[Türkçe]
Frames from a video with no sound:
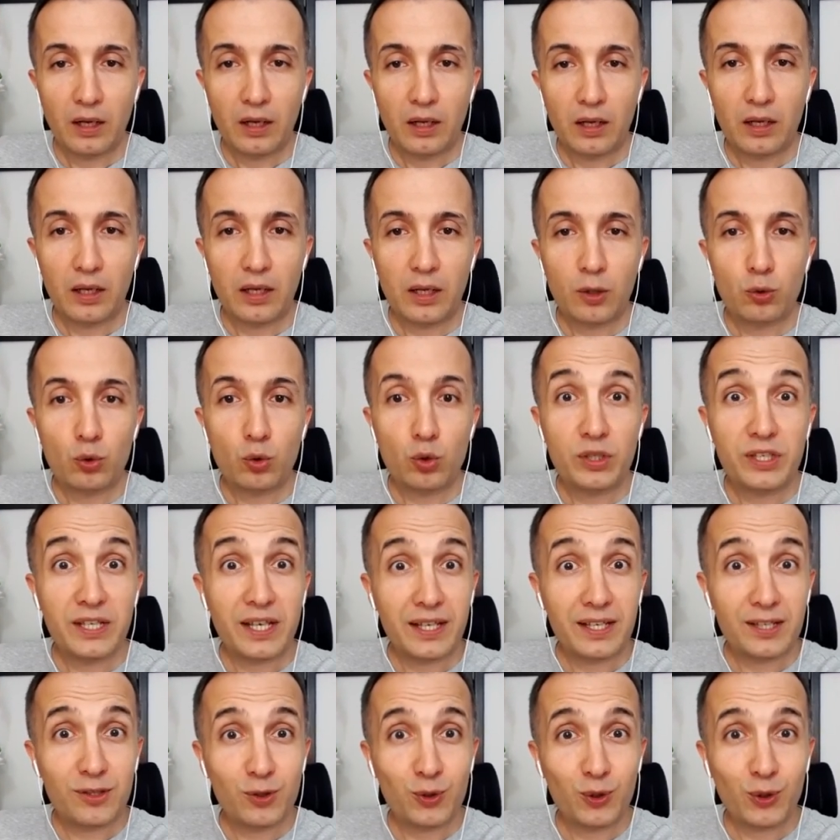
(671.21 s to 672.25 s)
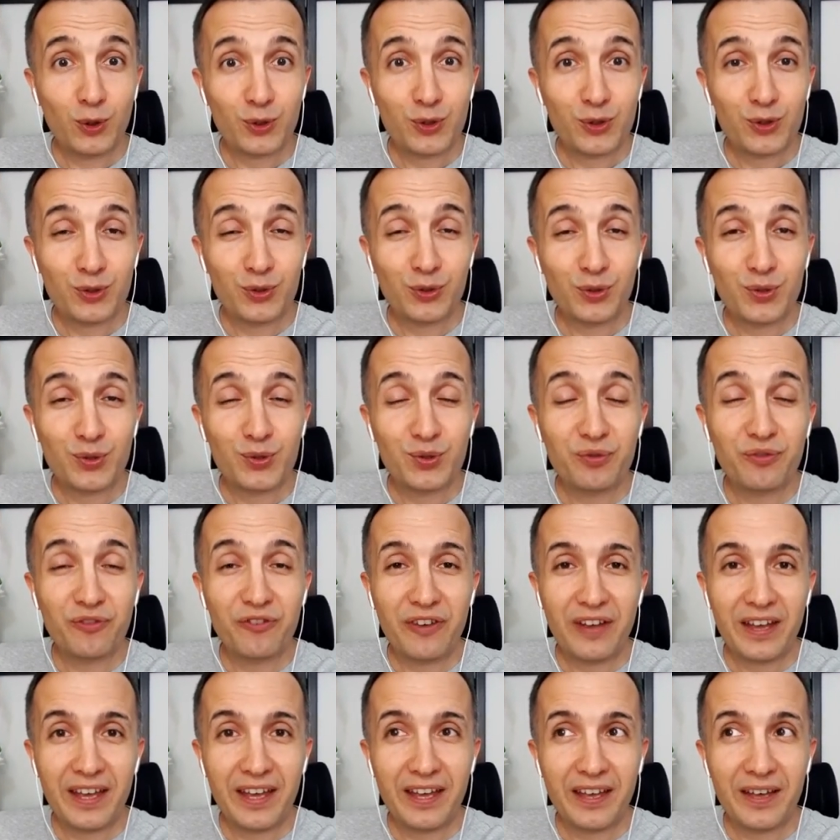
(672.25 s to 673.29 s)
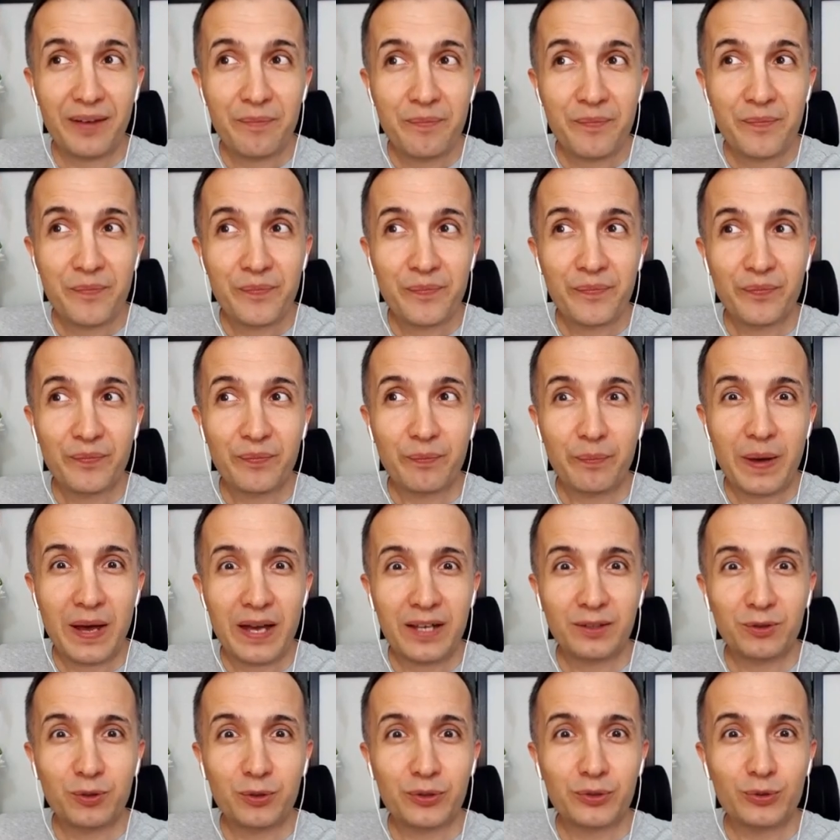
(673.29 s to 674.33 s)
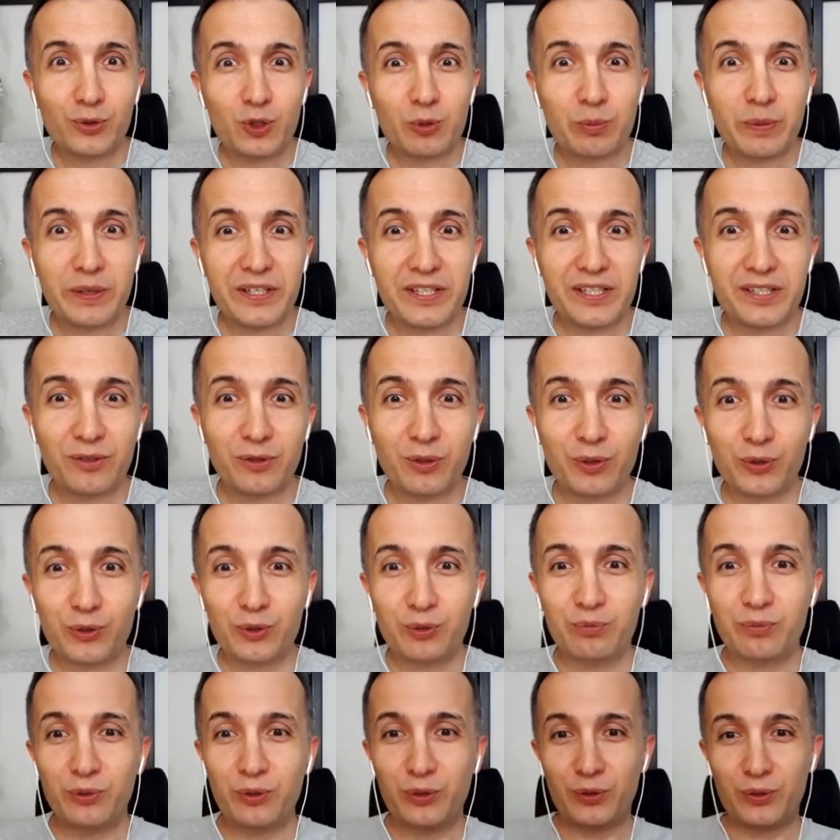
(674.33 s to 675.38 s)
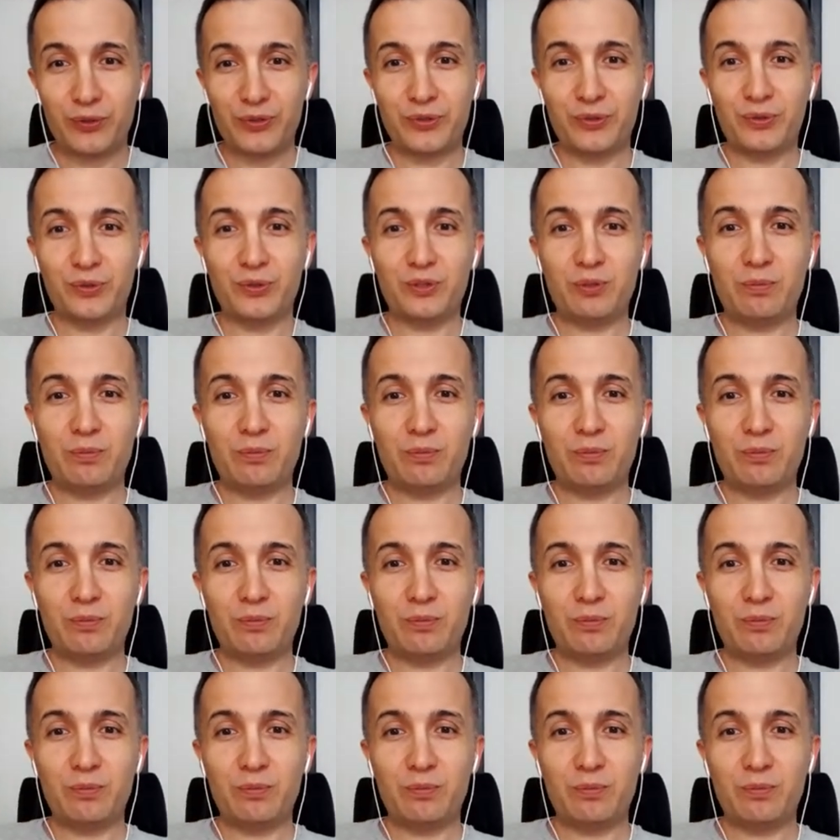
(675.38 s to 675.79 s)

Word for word: E, ülke yazıyorsunuz ve ben konuşmak istiyorum diyorsunuz.